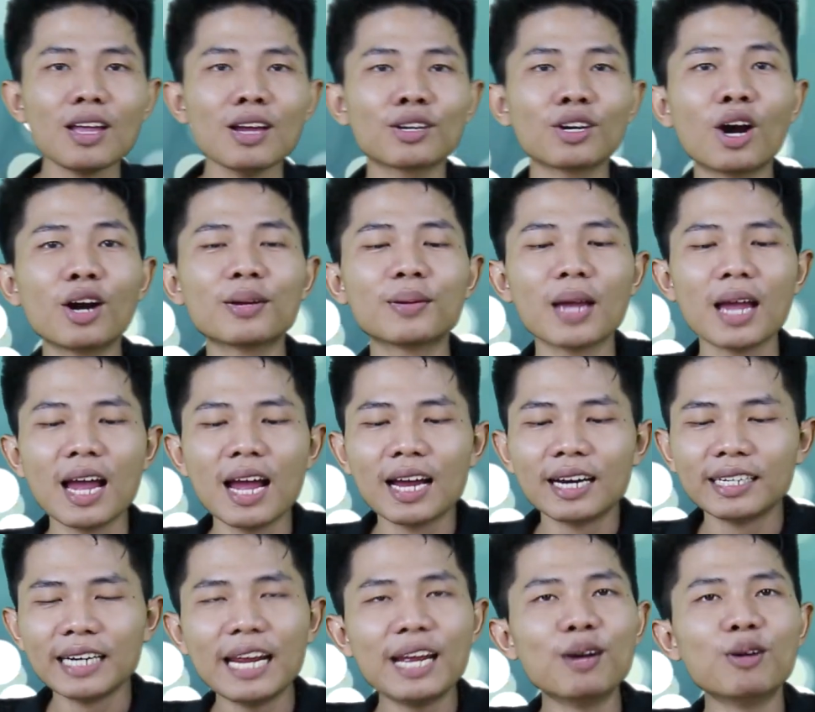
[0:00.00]
Rồi,
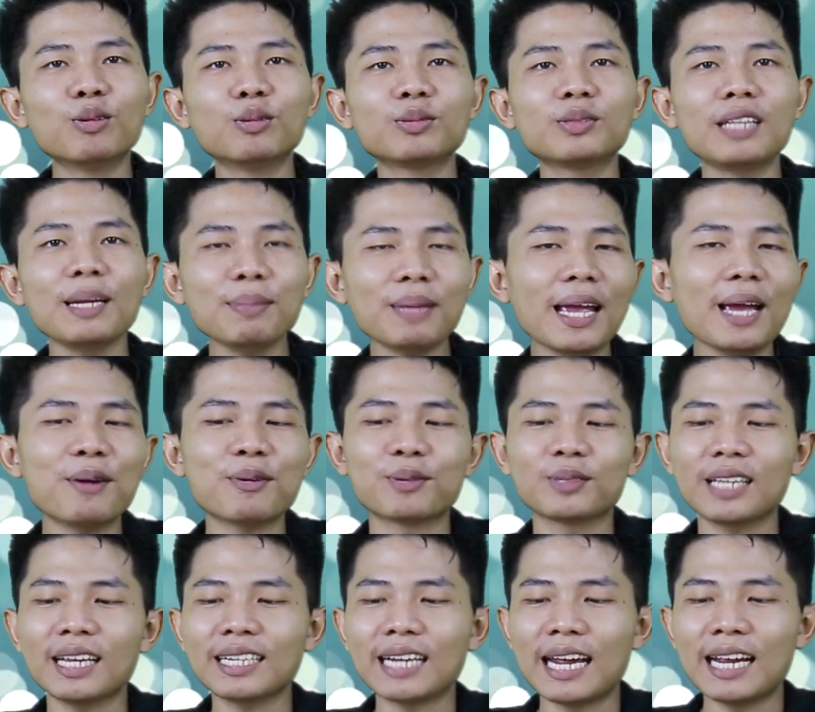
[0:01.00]
điều tiếp theo
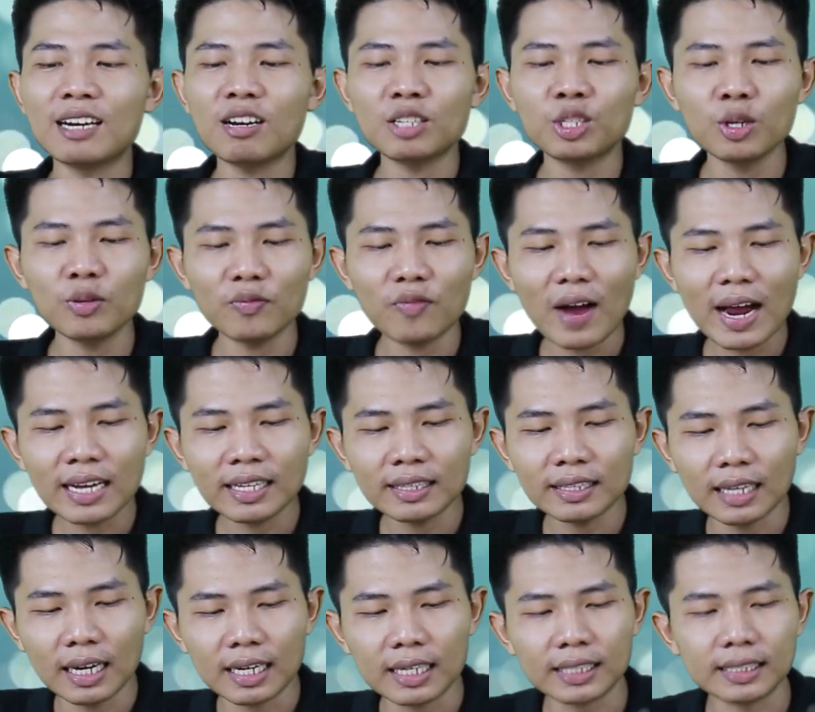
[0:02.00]
Danh nghĩ nó xuất phát
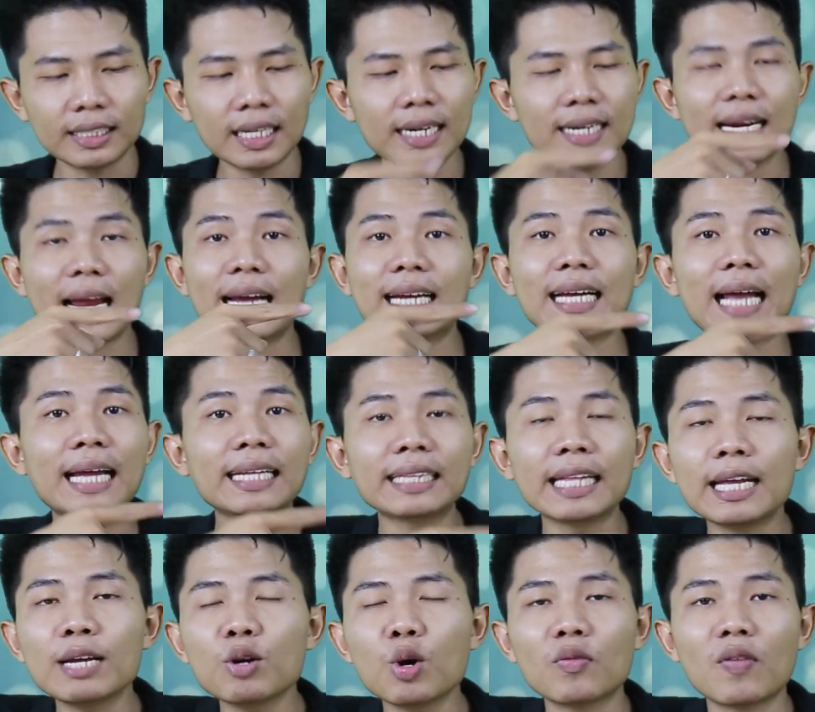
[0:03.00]
từ tính năng cải
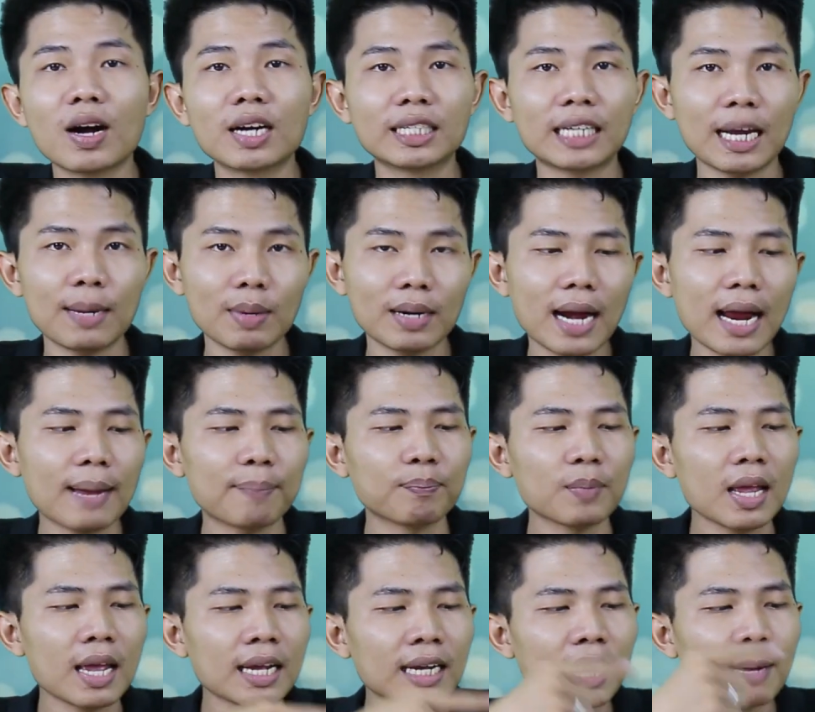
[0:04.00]
tiến của phần camera.
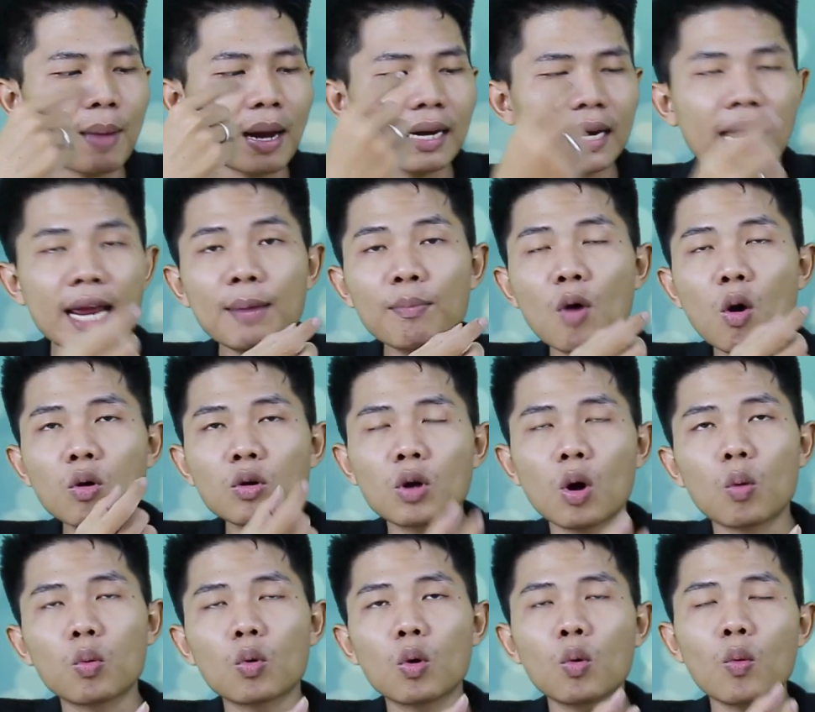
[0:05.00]
Các bạn để ý bố
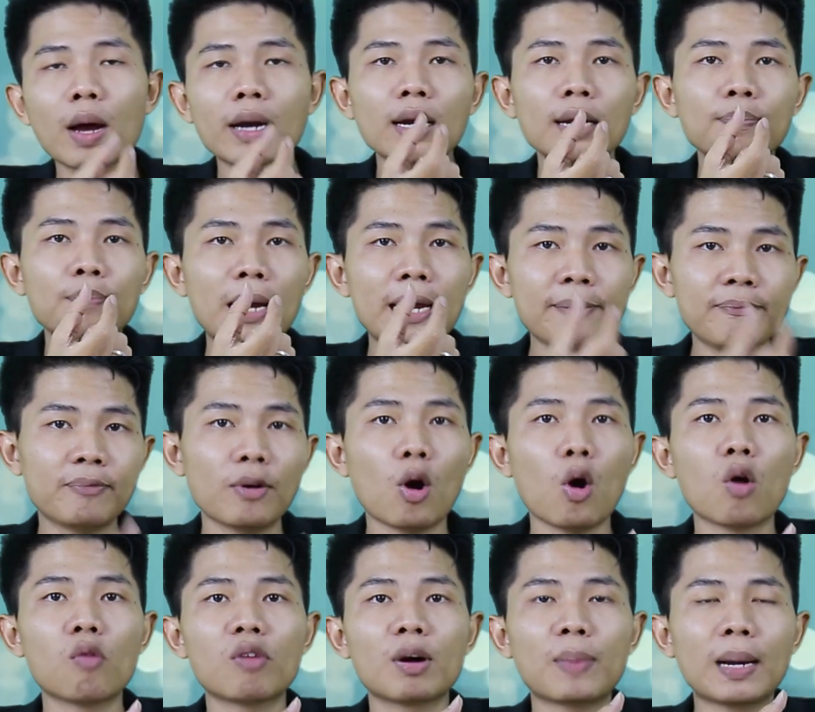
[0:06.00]
cục của OnePlus 7 Pro
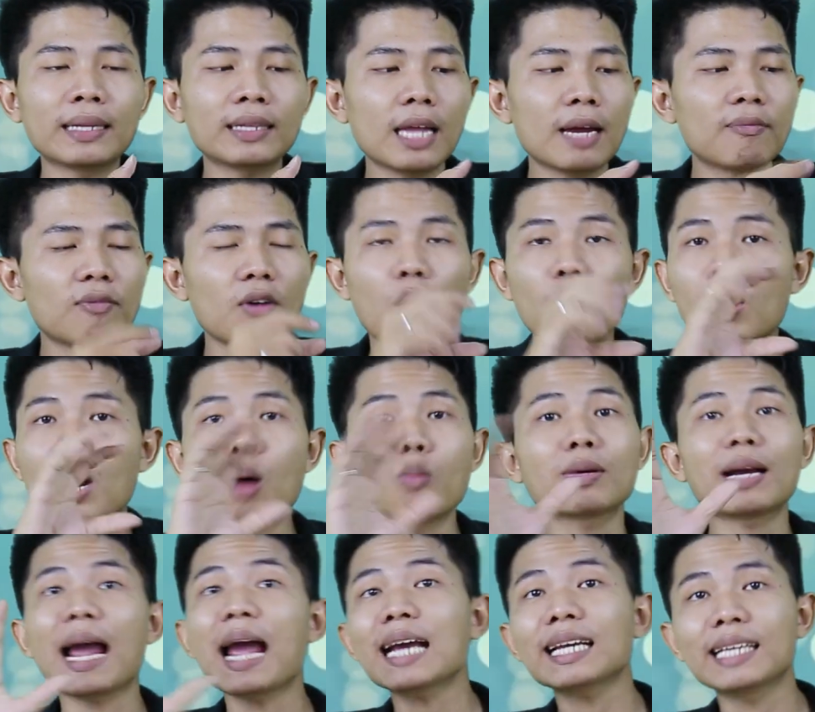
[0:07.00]
và 7T Pro không
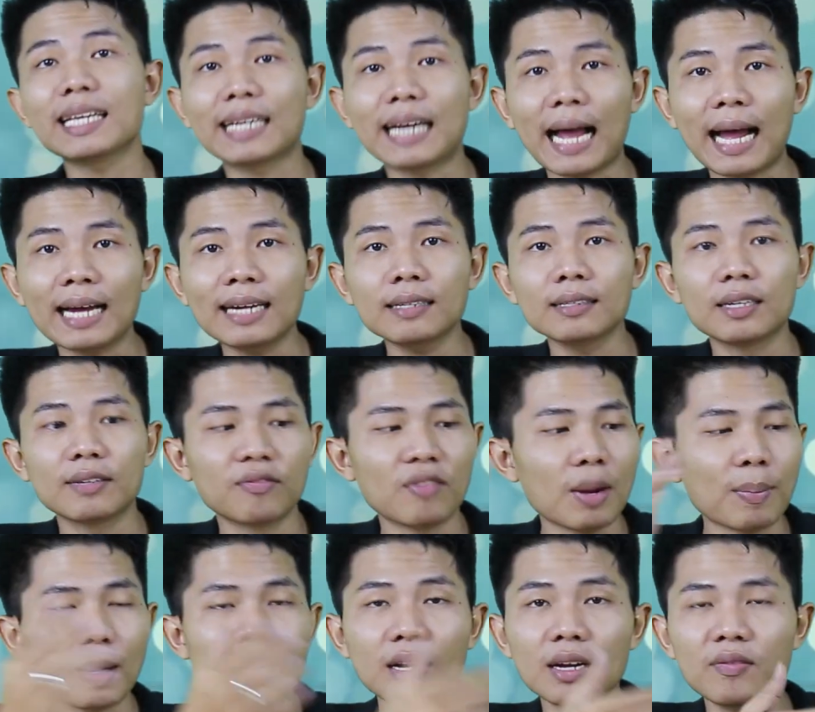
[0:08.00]
khác gì cả về
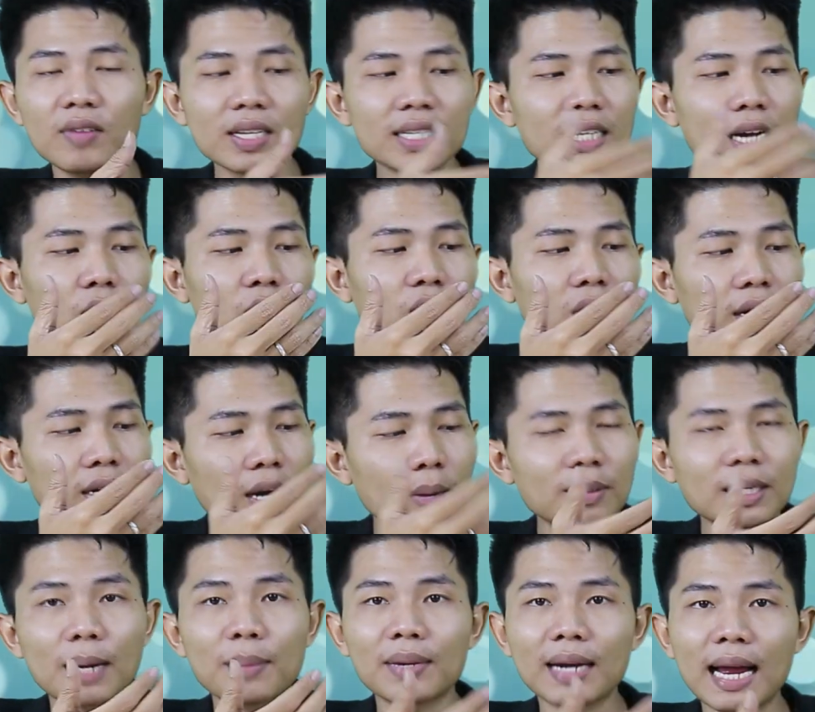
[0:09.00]
mặt lưng phía sau, về
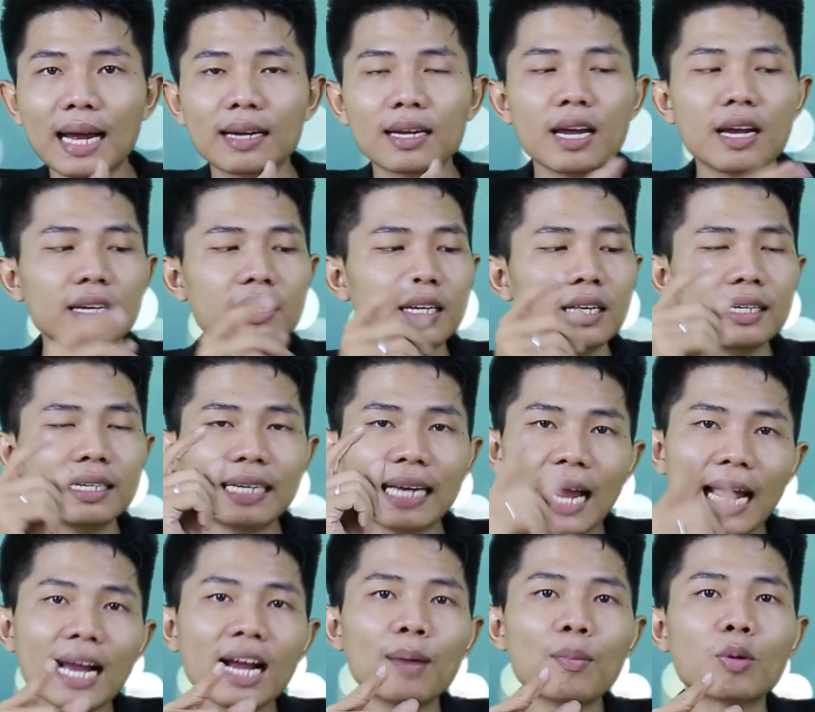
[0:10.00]
cụm camera, nhưng
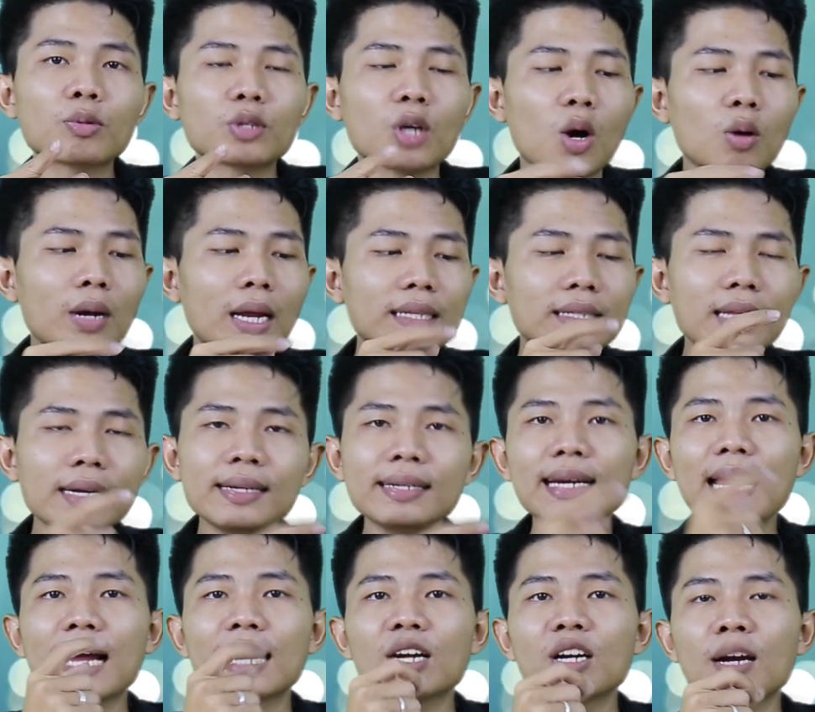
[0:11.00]
khác ở một chỗ là tính
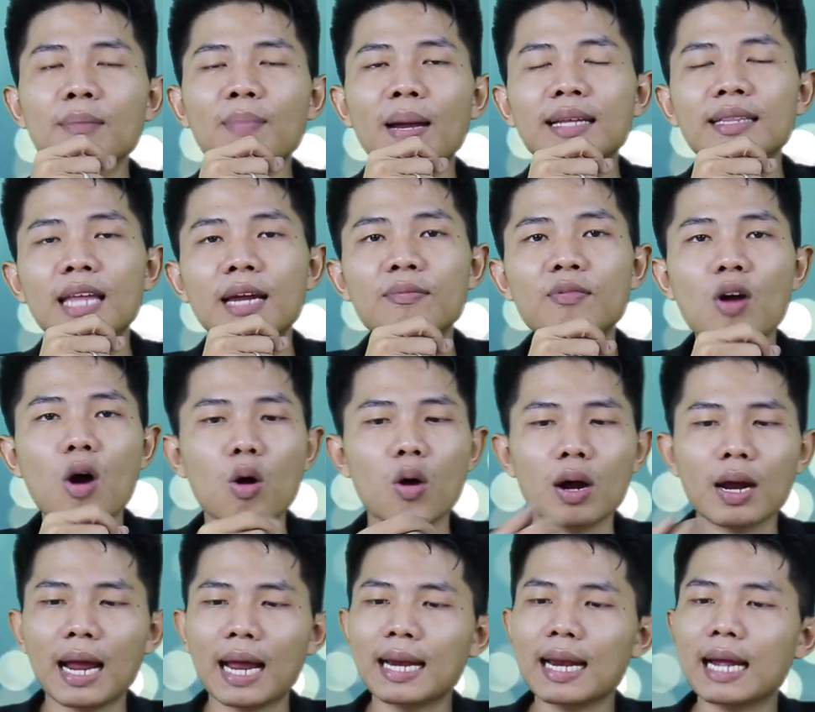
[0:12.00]
năng trên 7T Pro có
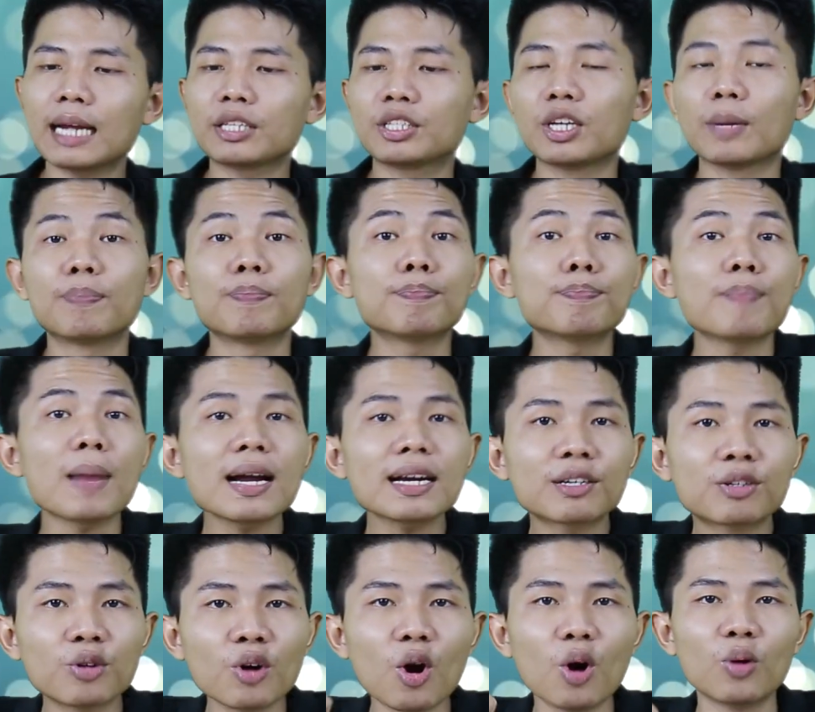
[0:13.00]
khả năng chụp
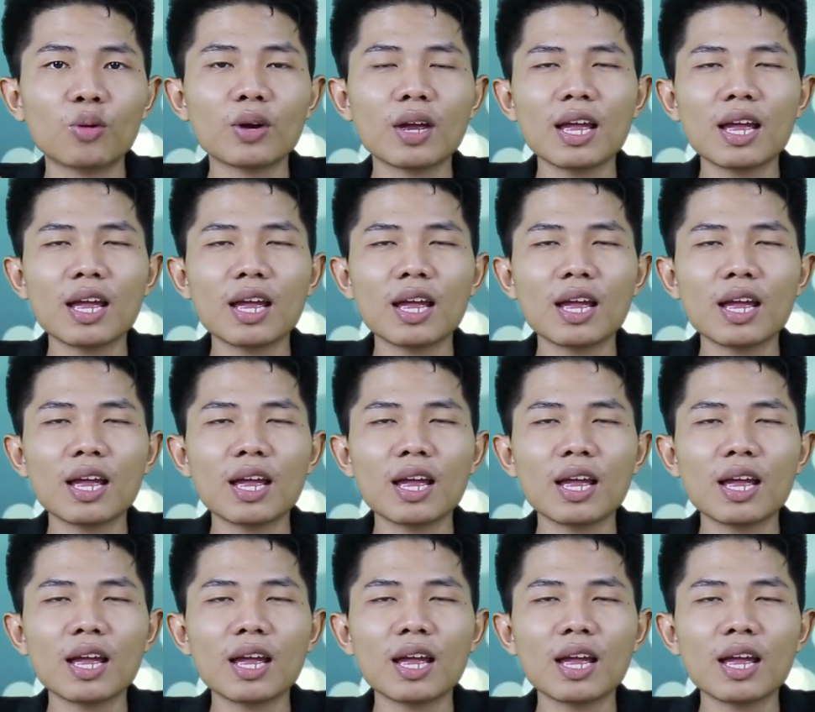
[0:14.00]
macro.